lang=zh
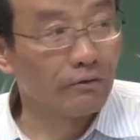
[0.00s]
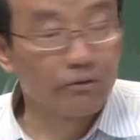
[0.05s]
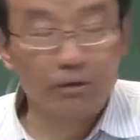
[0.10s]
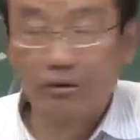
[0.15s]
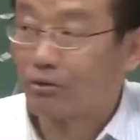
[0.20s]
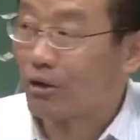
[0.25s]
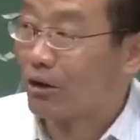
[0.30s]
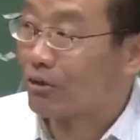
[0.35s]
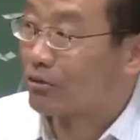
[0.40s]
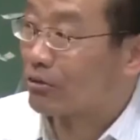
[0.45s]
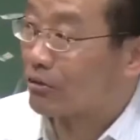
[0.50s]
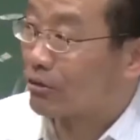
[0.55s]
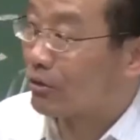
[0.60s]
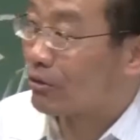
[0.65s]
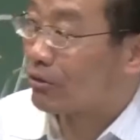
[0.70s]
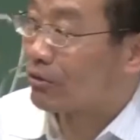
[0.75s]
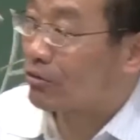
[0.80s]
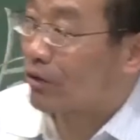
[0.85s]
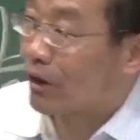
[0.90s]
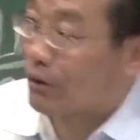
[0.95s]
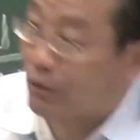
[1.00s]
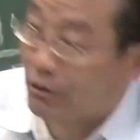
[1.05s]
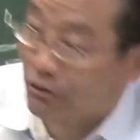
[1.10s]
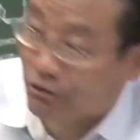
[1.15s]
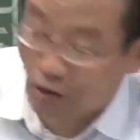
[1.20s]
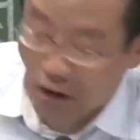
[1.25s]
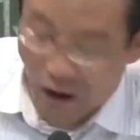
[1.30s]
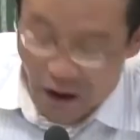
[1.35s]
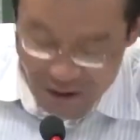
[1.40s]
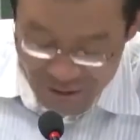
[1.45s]
今天是三月
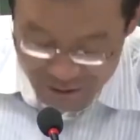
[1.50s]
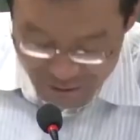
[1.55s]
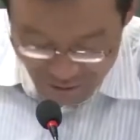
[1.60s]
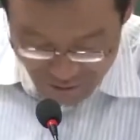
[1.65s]
几号？